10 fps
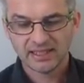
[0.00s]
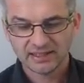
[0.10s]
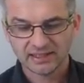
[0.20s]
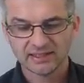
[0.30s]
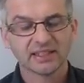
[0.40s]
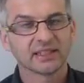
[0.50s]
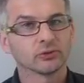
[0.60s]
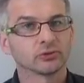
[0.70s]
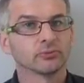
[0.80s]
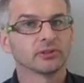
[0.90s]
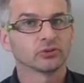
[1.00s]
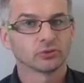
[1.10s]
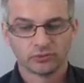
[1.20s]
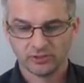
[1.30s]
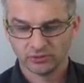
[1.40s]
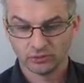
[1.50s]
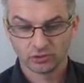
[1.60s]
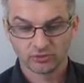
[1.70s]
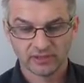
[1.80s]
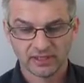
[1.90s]
interdire la consommation de viande
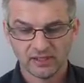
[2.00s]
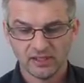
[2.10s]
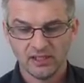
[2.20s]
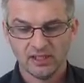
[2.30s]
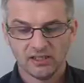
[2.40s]
de cheval,